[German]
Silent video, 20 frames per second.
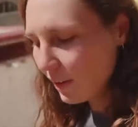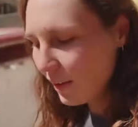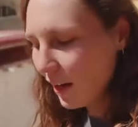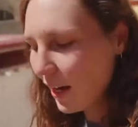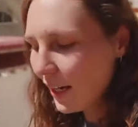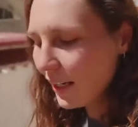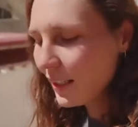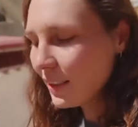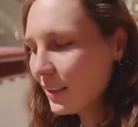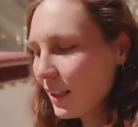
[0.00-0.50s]

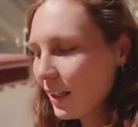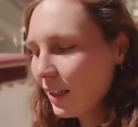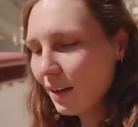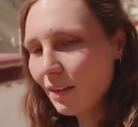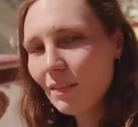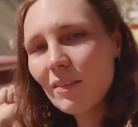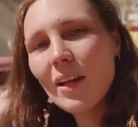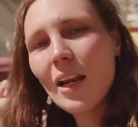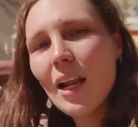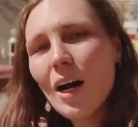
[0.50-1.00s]
Zeit
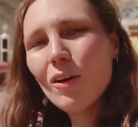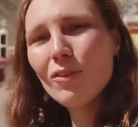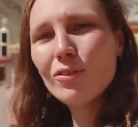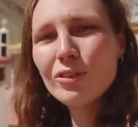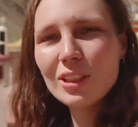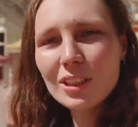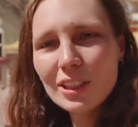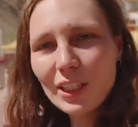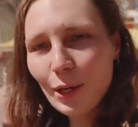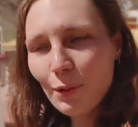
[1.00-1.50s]
wir laufen
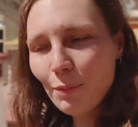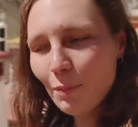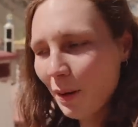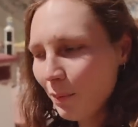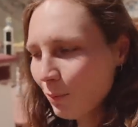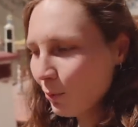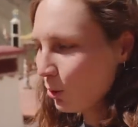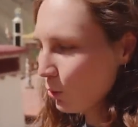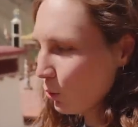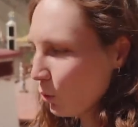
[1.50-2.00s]
die Treppen
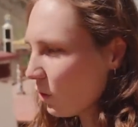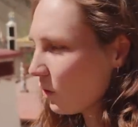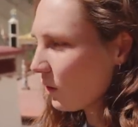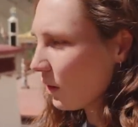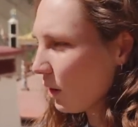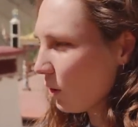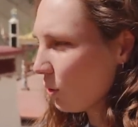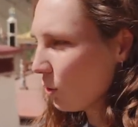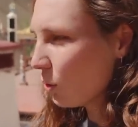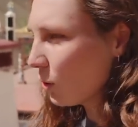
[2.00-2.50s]
am
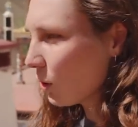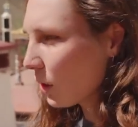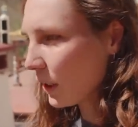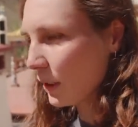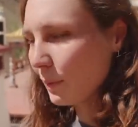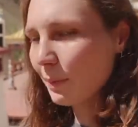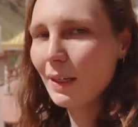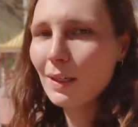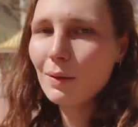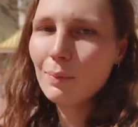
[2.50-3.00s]
Kloster hoch.
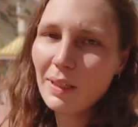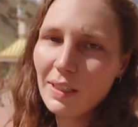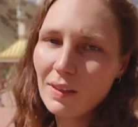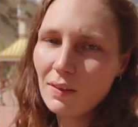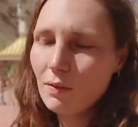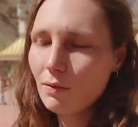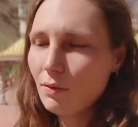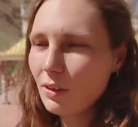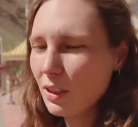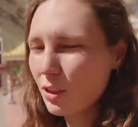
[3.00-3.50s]
Ich meine, immerhin
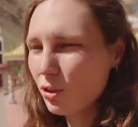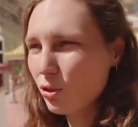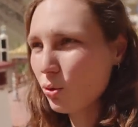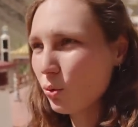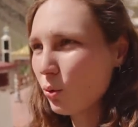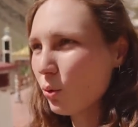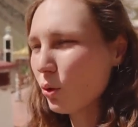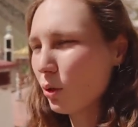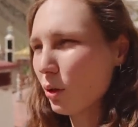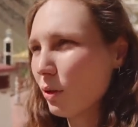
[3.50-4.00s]
sind wir hier schon
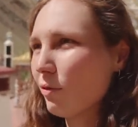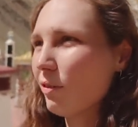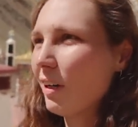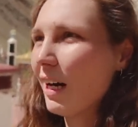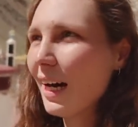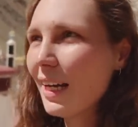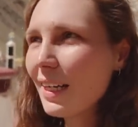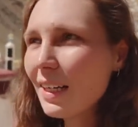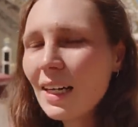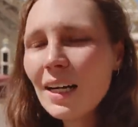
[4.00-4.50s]

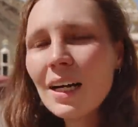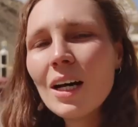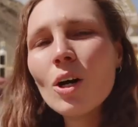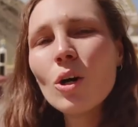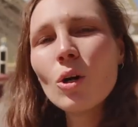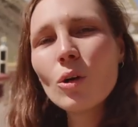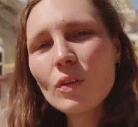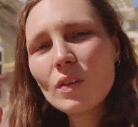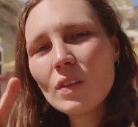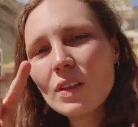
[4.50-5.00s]
hochgefahren
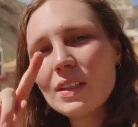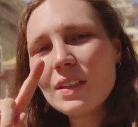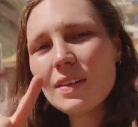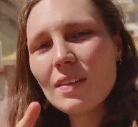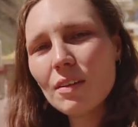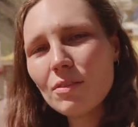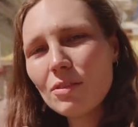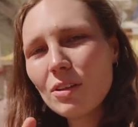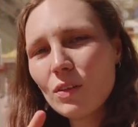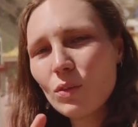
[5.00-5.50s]
und sind jetzt
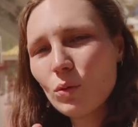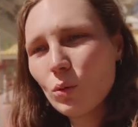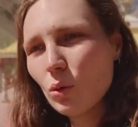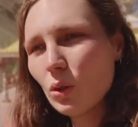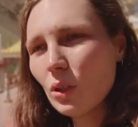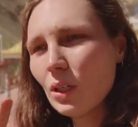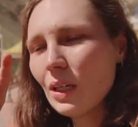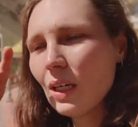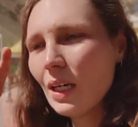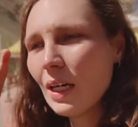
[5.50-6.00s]
auf der
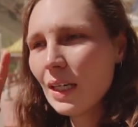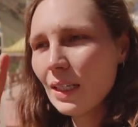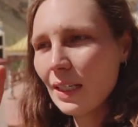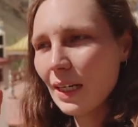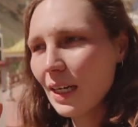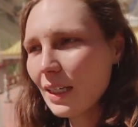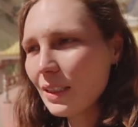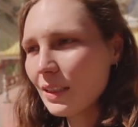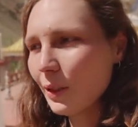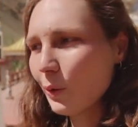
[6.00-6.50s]
Suche
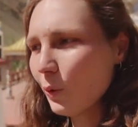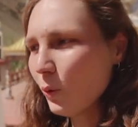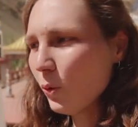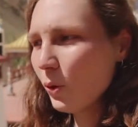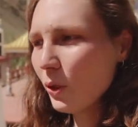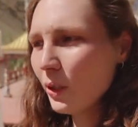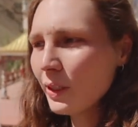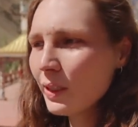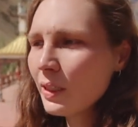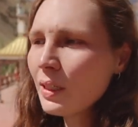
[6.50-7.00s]
nach der
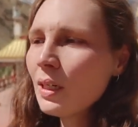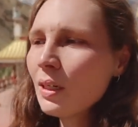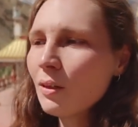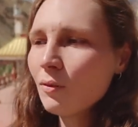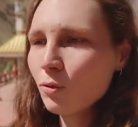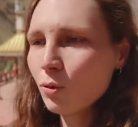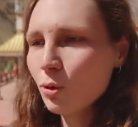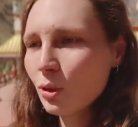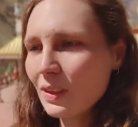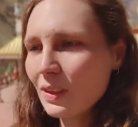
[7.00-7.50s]
Höhle, wo